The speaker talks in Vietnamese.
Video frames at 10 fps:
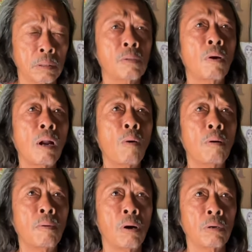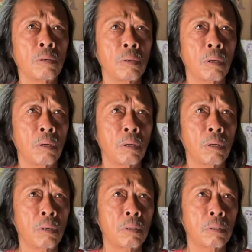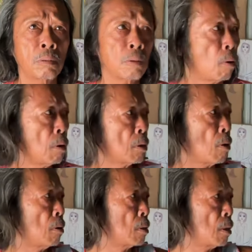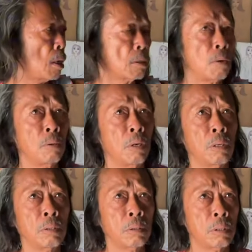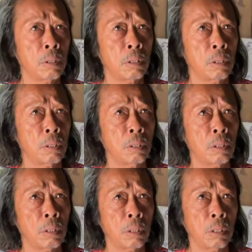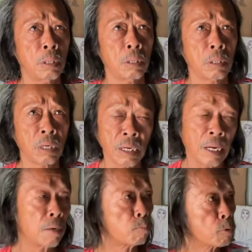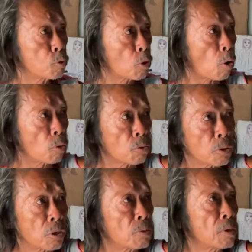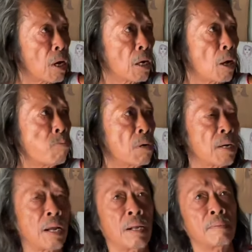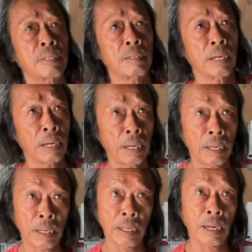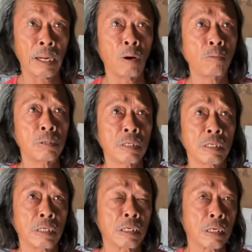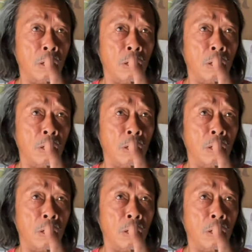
Có lâu lắm rồi. Nhỏ này nhỏ này nó lớn tuổi rồi. Ở, ở tôi thôi con vợ anh Cúc này nè. Ừ, là lúc thằng, thằng